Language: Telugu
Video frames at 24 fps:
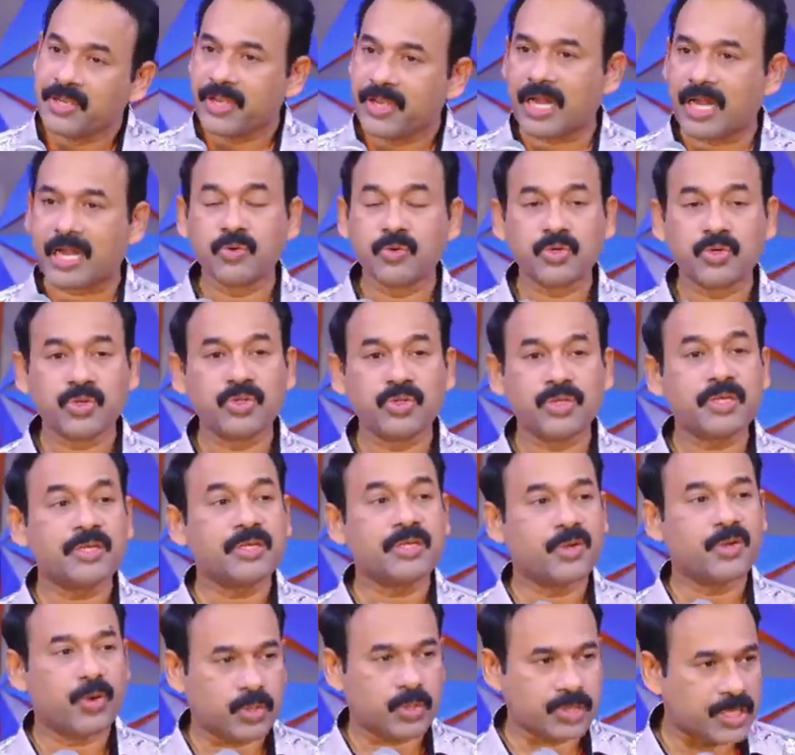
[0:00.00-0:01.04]
ఎలా ఉంటుంది
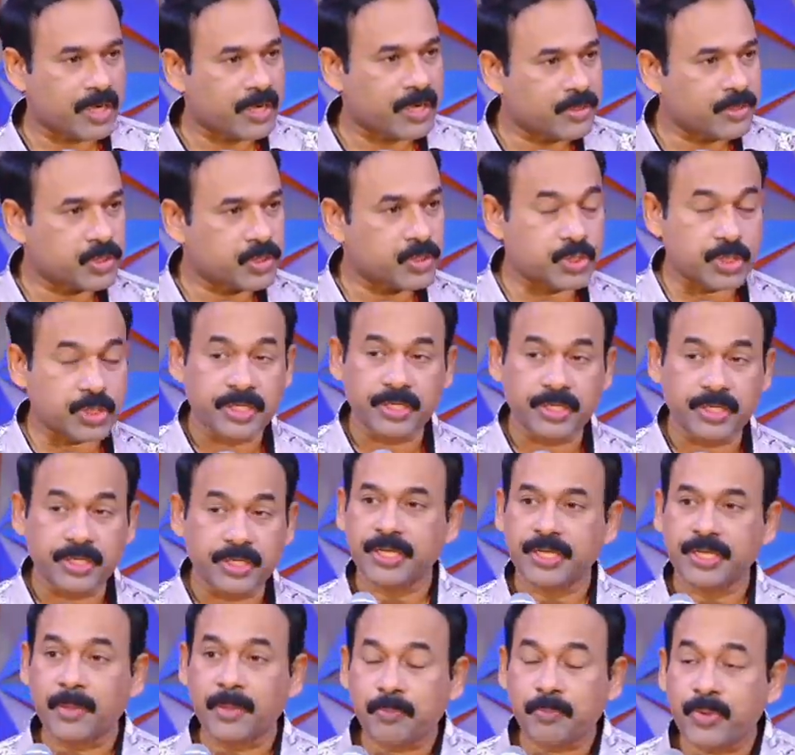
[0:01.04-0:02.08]
ఒకసారి ఆలోచించండి
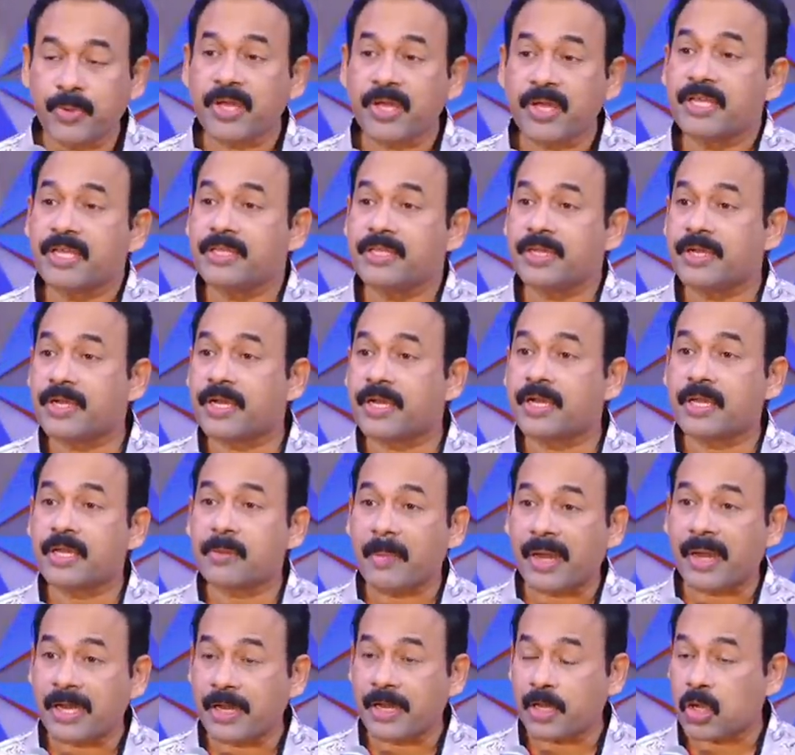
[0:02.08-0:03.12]
నొప్పి అనేది ఏంటంటే
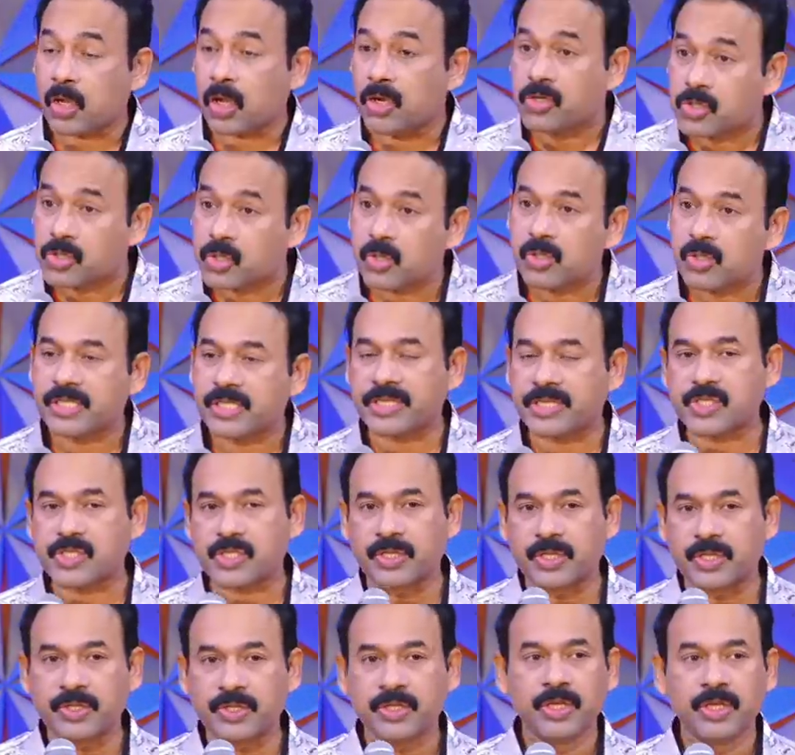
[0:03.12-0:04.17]
మనల్ని కంట్రోల్
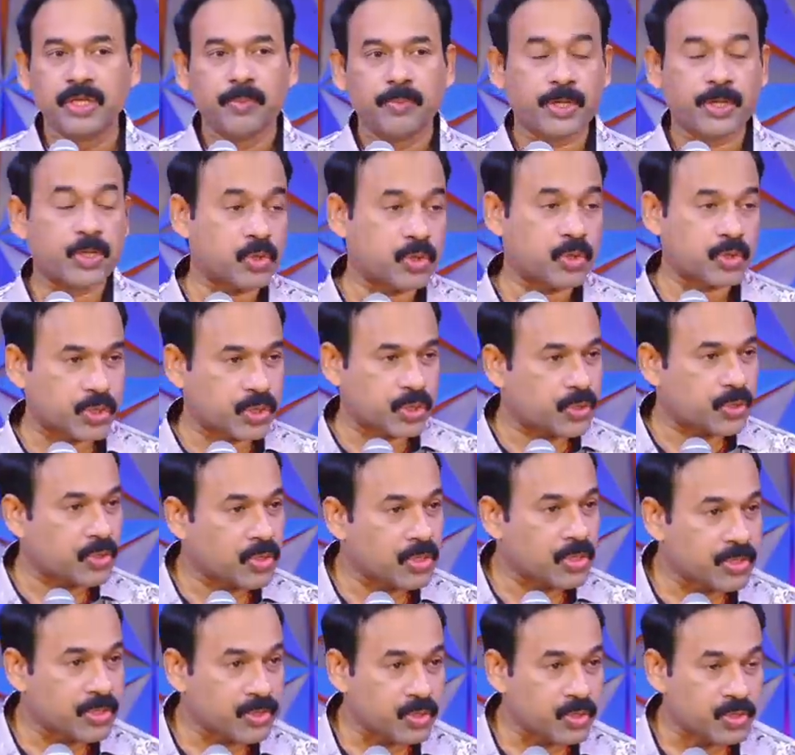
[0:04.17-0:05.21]
చేస్తుంది మీకు
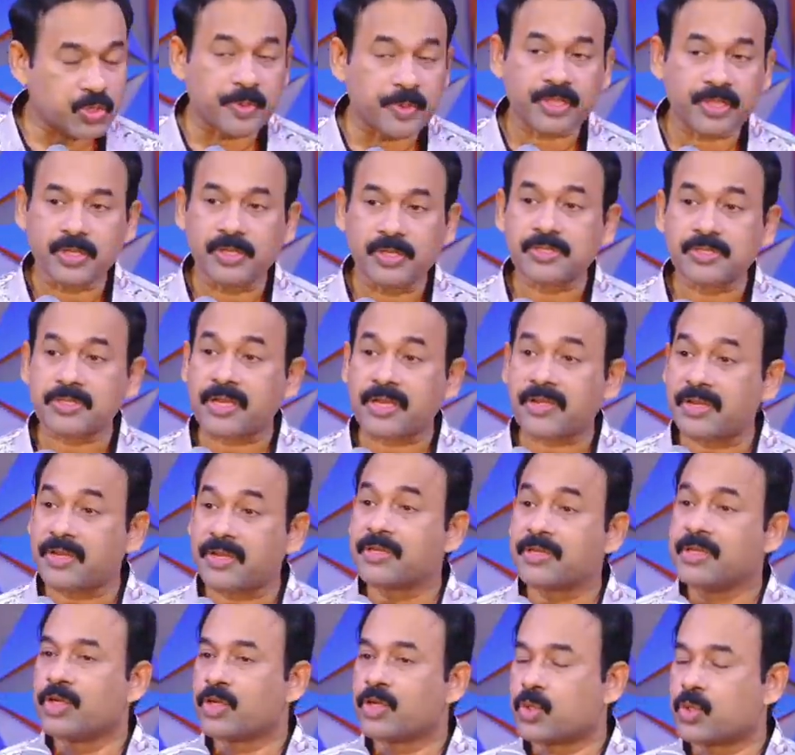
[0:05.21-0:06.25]
కుష్ఠరోగుల గురించి మీకు తెలుసు కదా
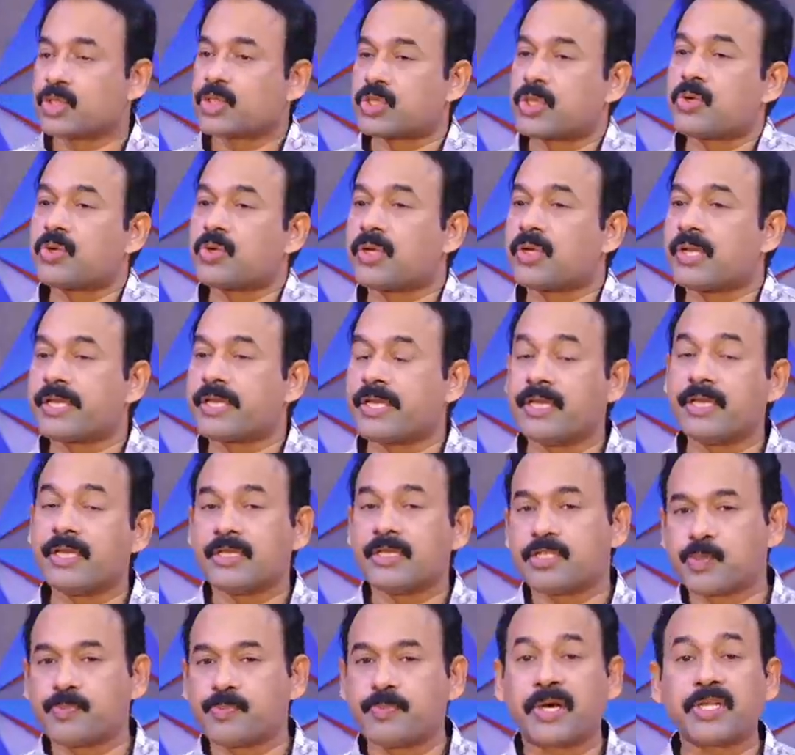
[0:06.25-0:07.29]
కుష్ఠరోగులకి
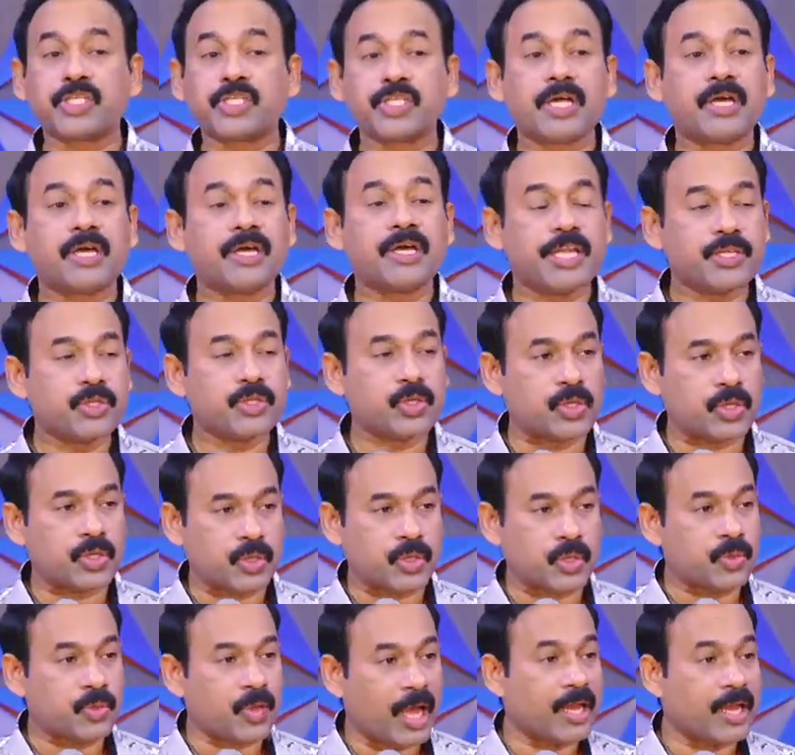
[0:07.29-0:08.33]
స్పర్శ అనేది
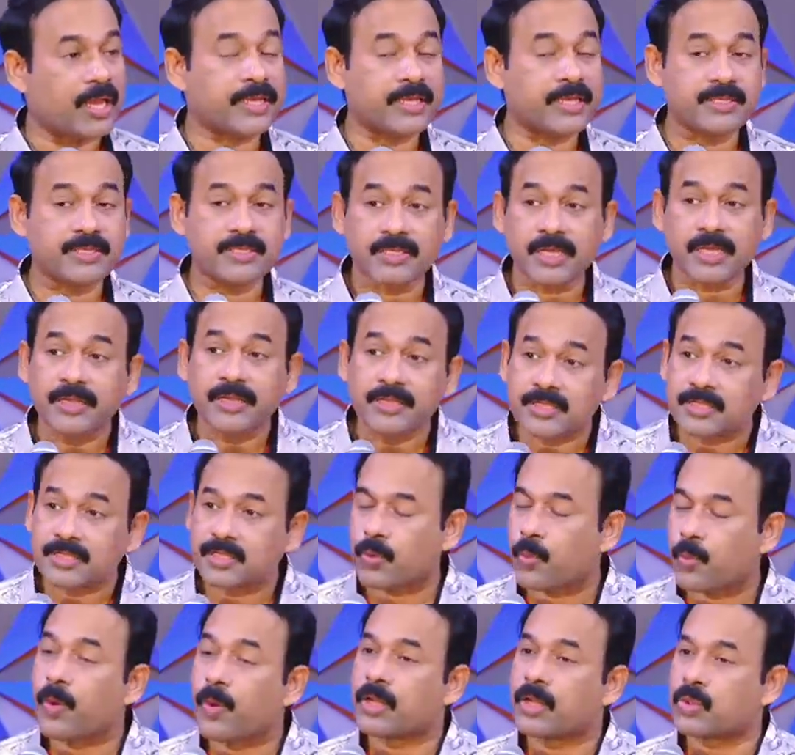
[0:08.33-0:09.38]
ఉండదు అలాగే సెన్స్
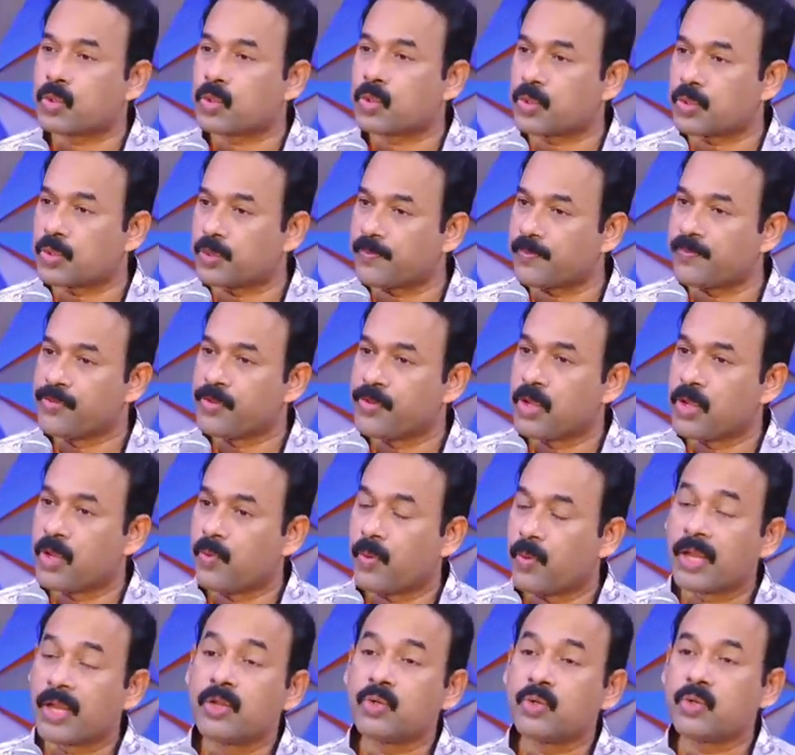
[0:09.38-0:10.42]
వాళ్ళకు ఉండదు
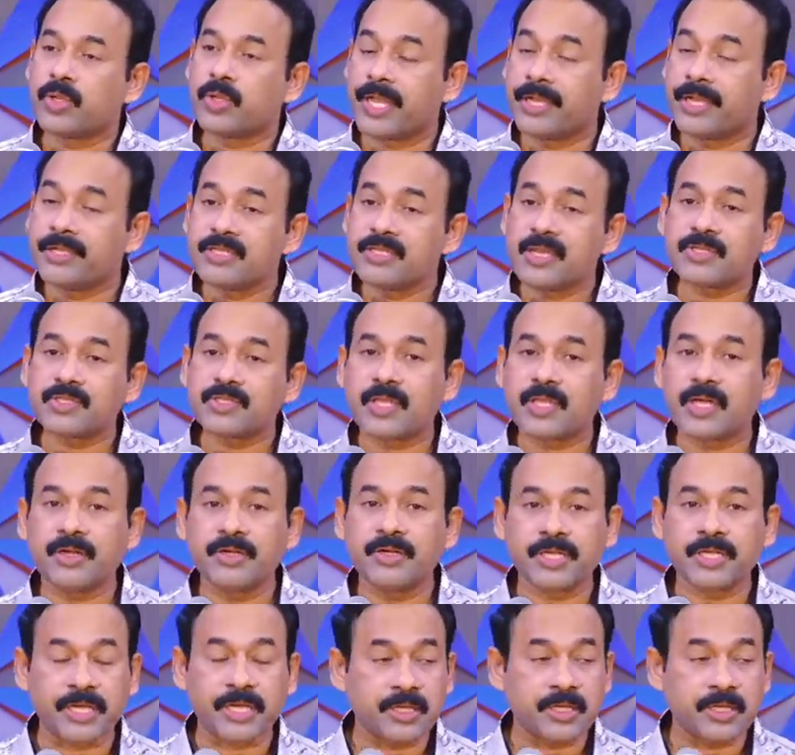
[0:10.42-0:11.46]
వాళ్ళు ఏం చేస్తారంటే